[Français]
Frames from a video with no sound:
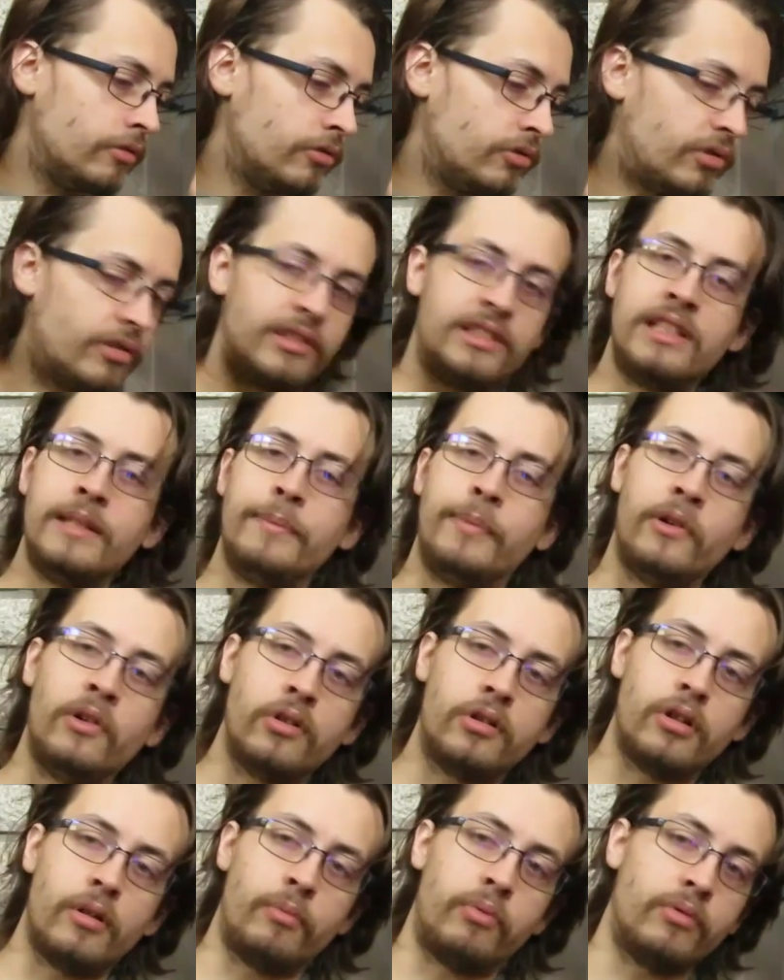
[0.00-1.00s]
Je ne sais pas
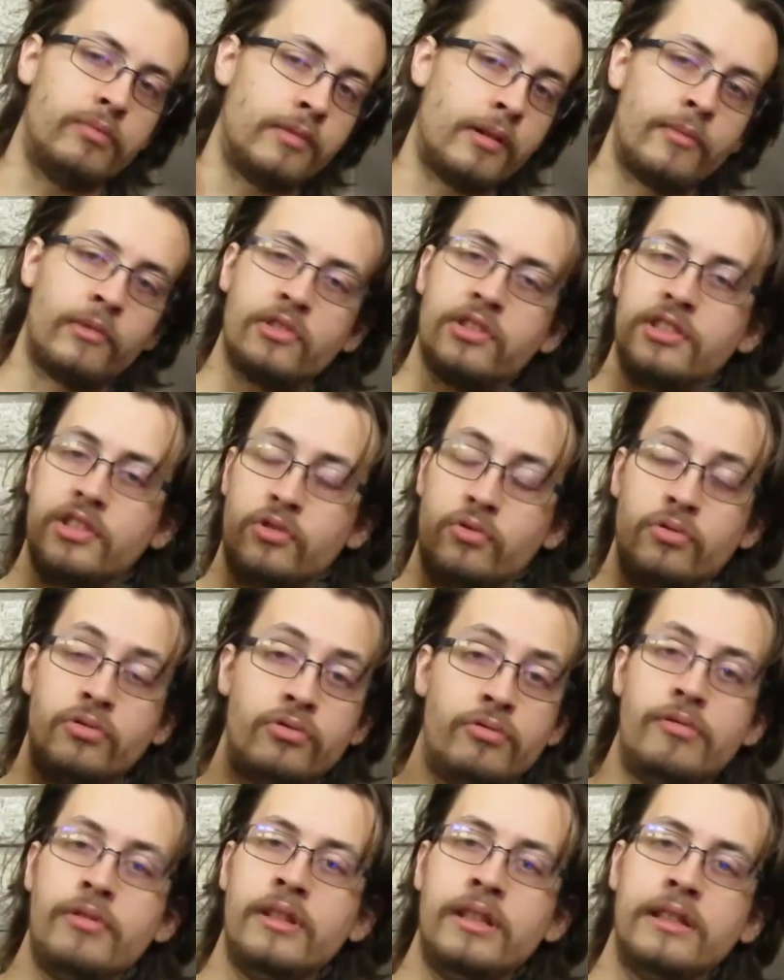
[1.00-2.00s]
encore. Pour le moment, c'est
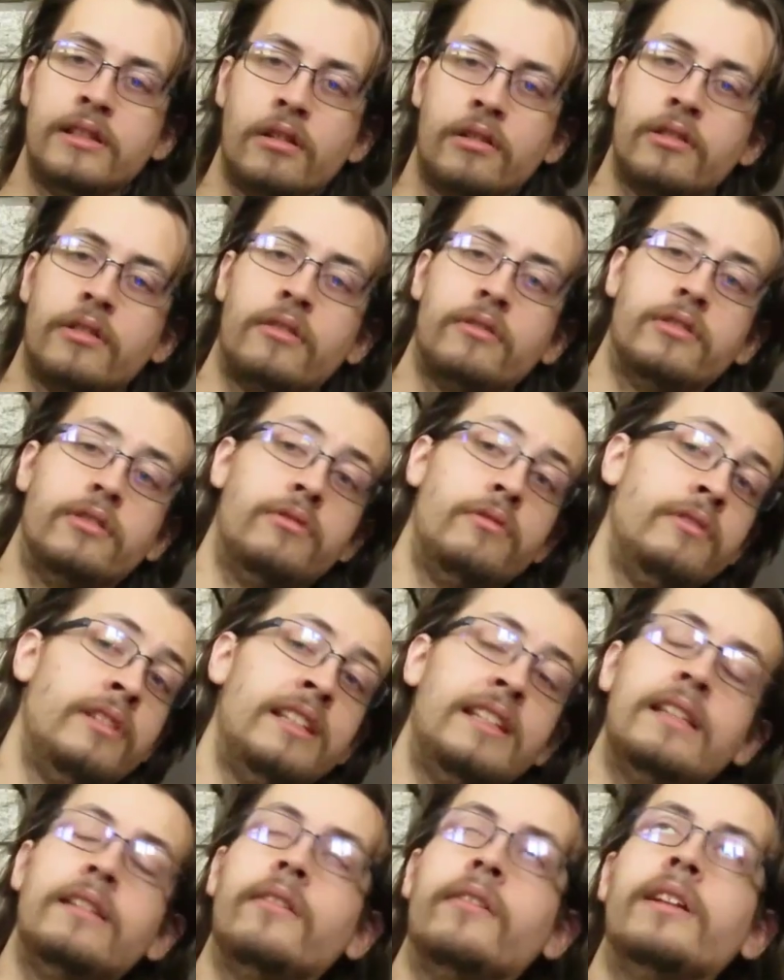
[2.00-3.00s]
juste une
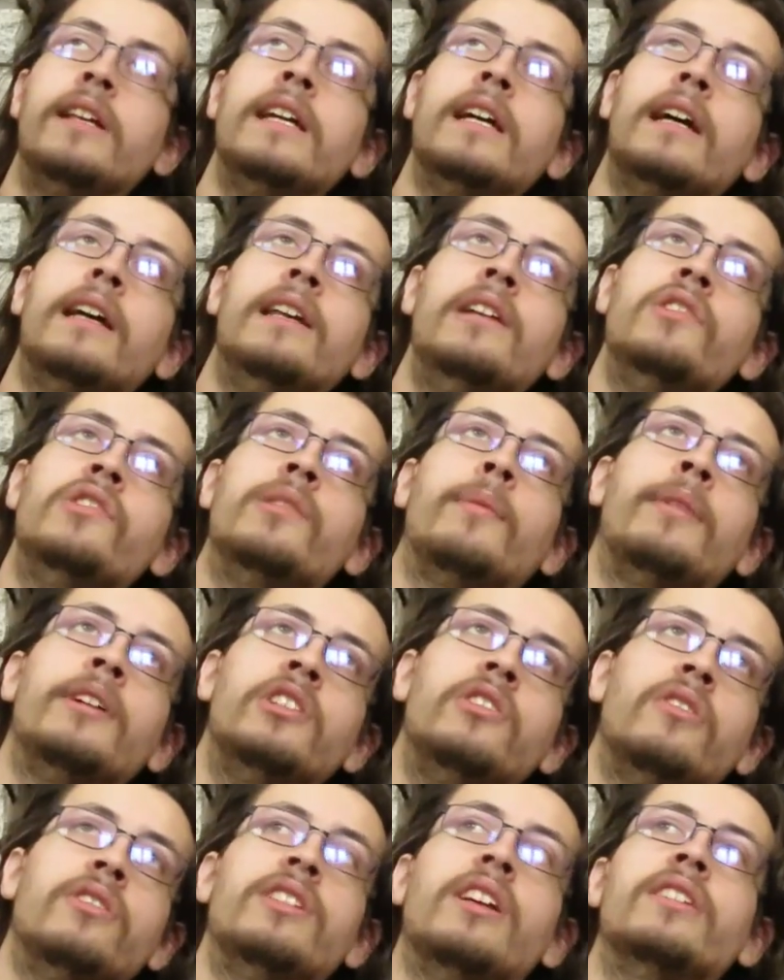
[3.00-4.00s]
idée dans, l'air. Et
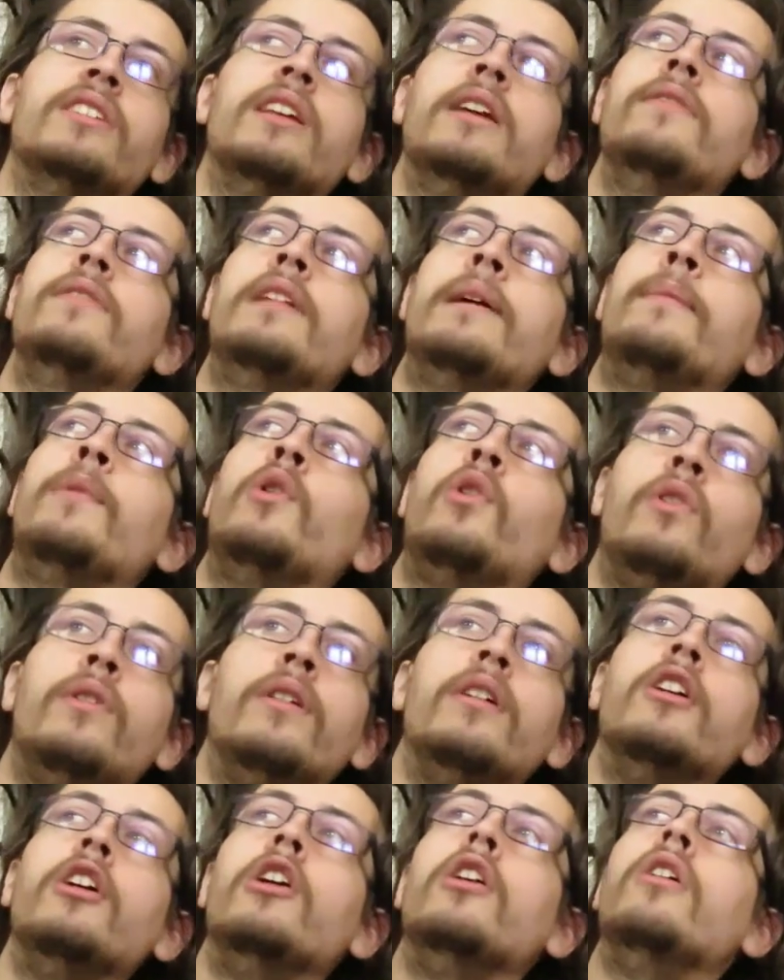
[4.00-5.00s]
j'aimerais sortir ça, évidemment,
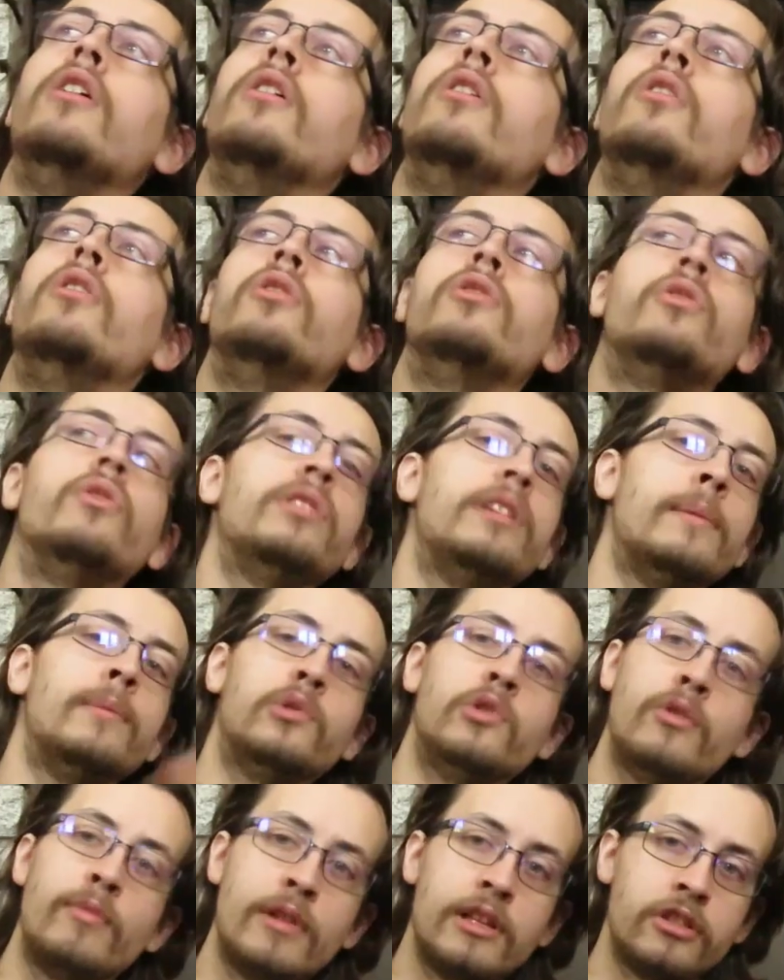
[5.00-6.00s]
euh,
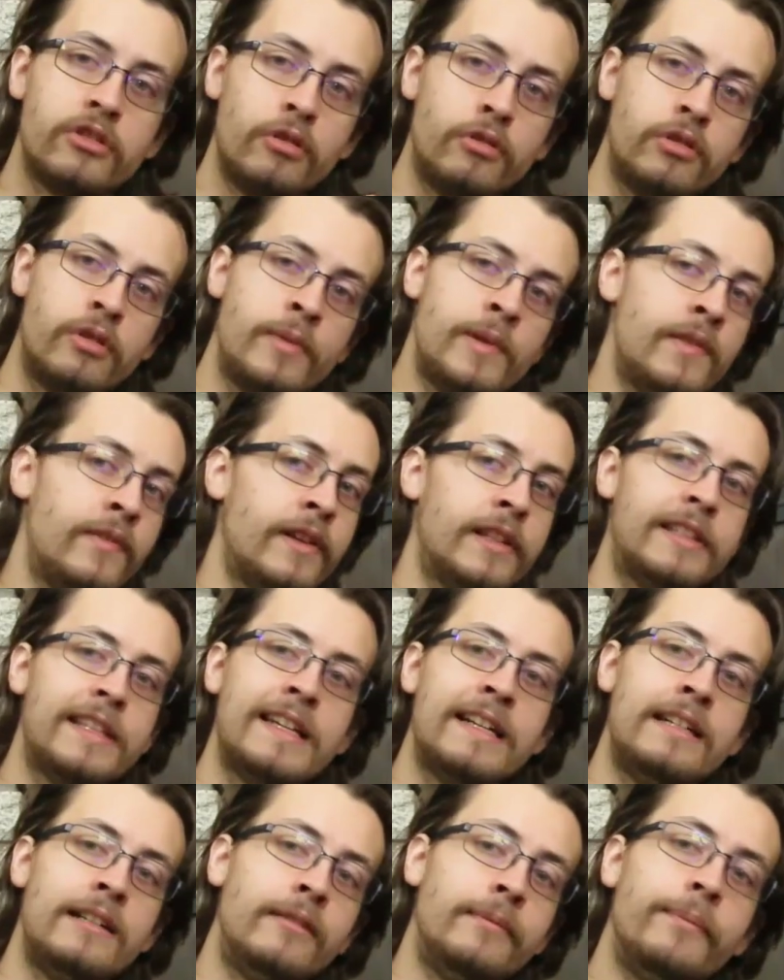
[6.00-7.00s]
deuxième semestre
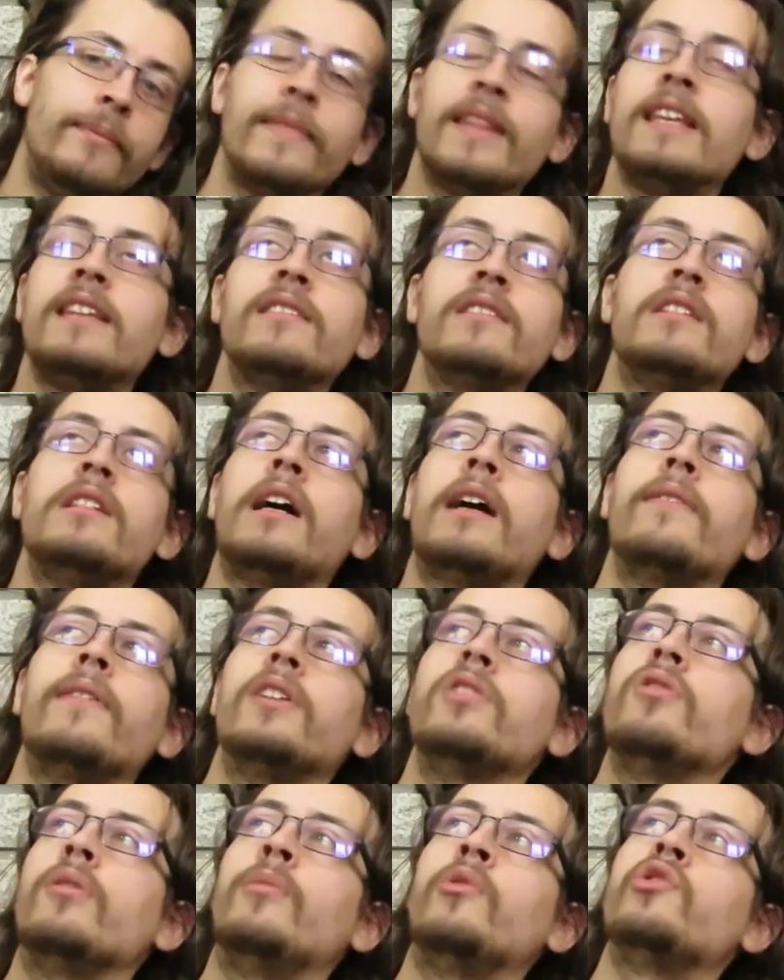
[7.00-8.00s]
2021. Ce qui
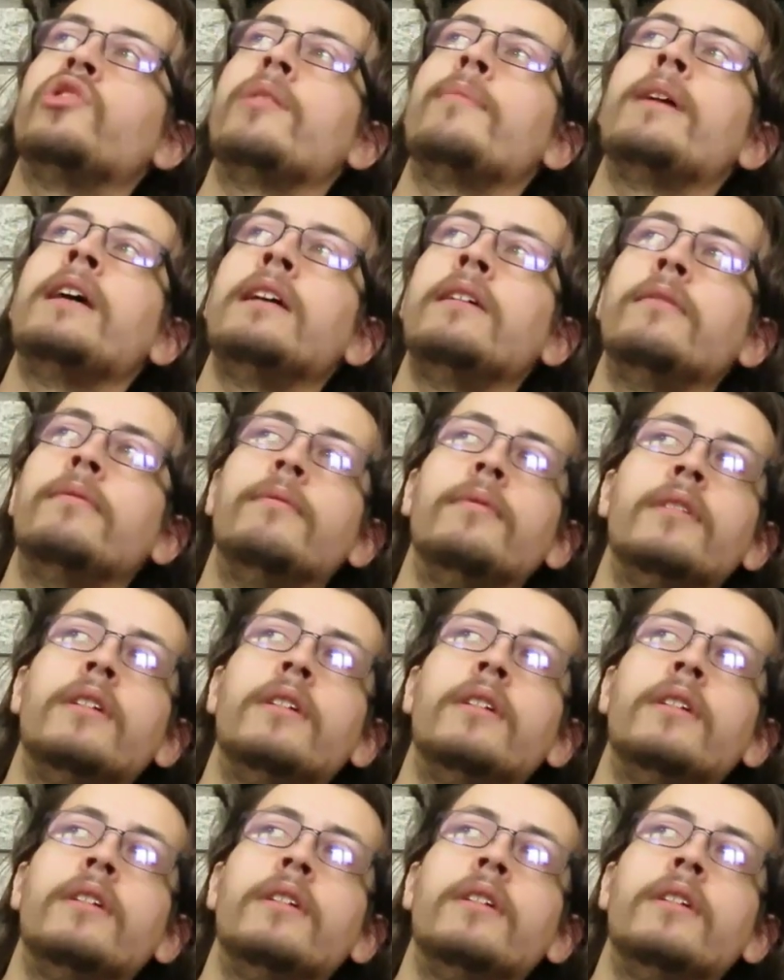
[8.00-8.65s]
n'arrivera sûrement jamais.